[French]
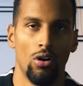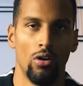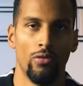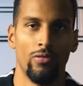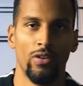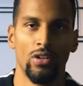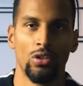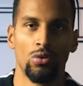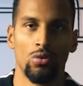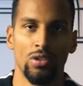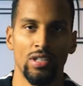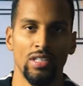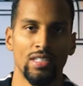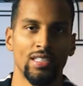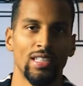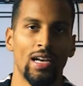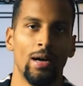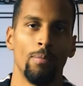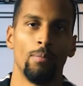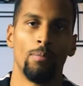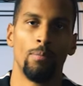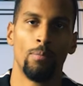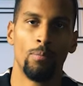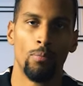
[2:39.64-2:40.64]
en fin de journée
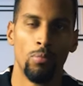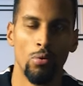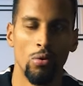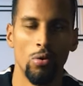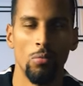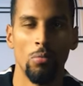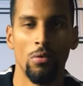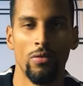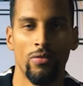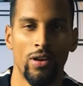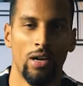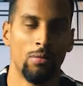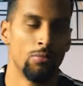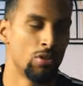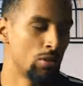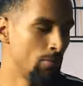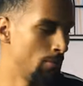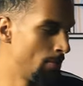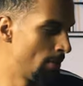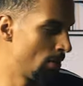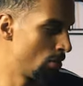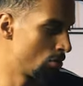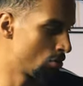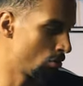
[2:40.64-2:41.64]
ça peut me faire un petit
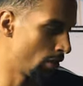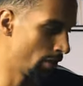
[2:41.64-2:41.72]
peu mal aux